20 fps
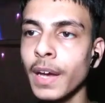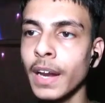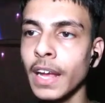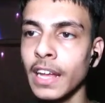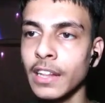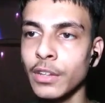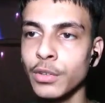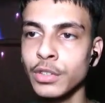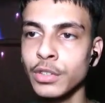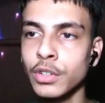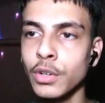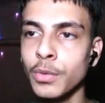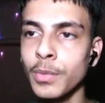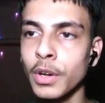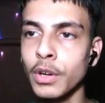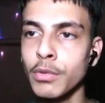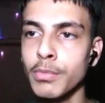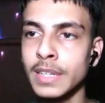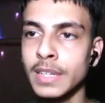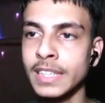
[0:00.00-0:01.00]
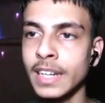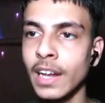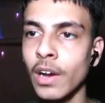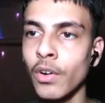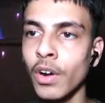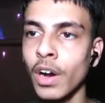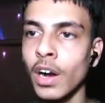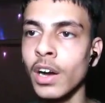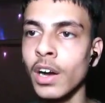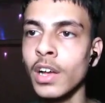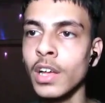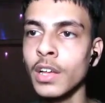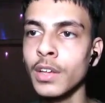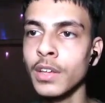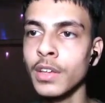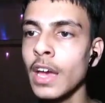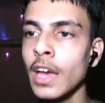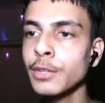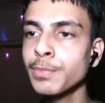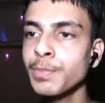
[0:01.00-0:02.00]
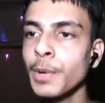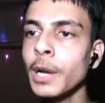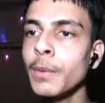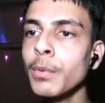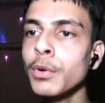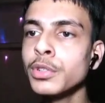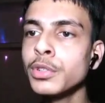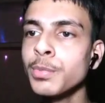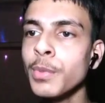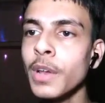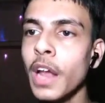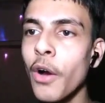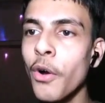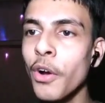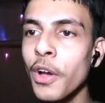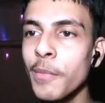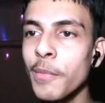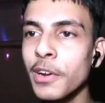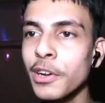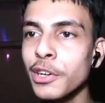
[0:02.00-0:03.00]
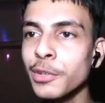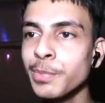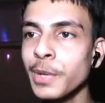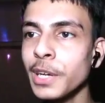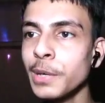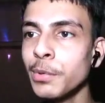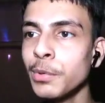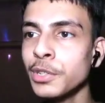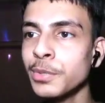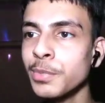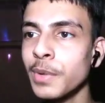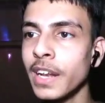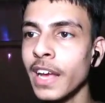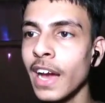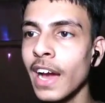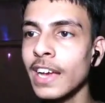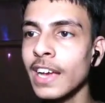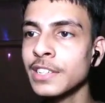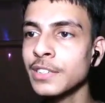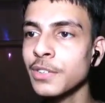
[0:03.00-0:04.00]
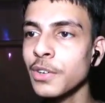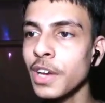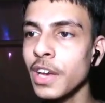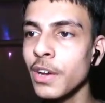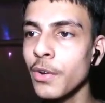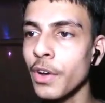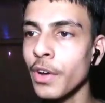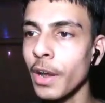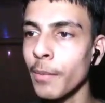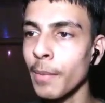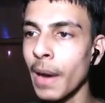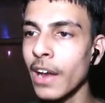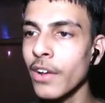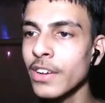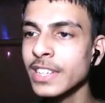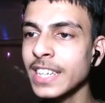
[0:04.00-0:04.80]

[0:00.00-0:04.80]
जंप करेंगे तो इसको मेरे को बचना होगा ये स्पीड बोस्ट मिला ओके मेरे को स्पीड बोस्ट मिल गया इसको ही बोना